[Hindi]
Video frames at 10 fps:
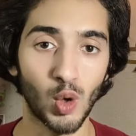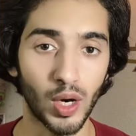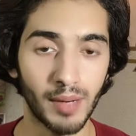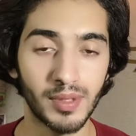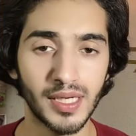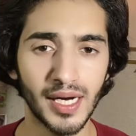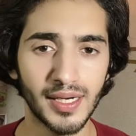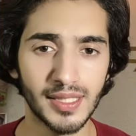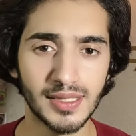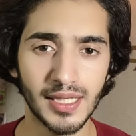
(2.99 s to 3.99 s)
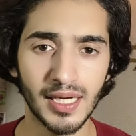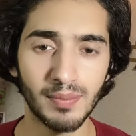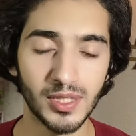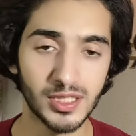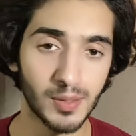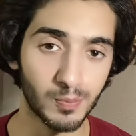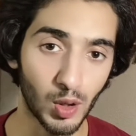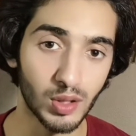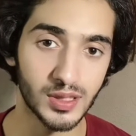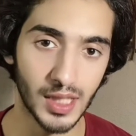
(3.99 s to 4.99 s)
और एम टेस्ट के लिए बच्चे
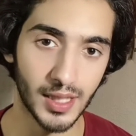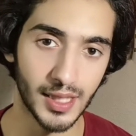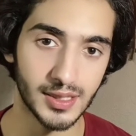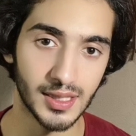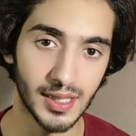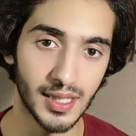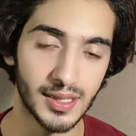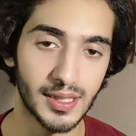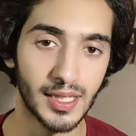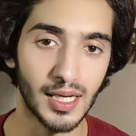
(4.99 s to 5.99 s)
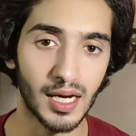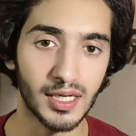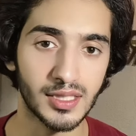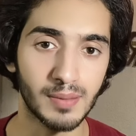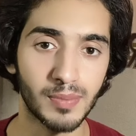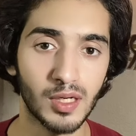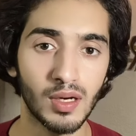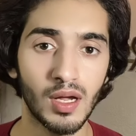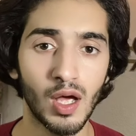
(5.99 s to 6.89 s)
बहुत ज़्यादा टेंशन ले लेते हैं आखिरी दिन पर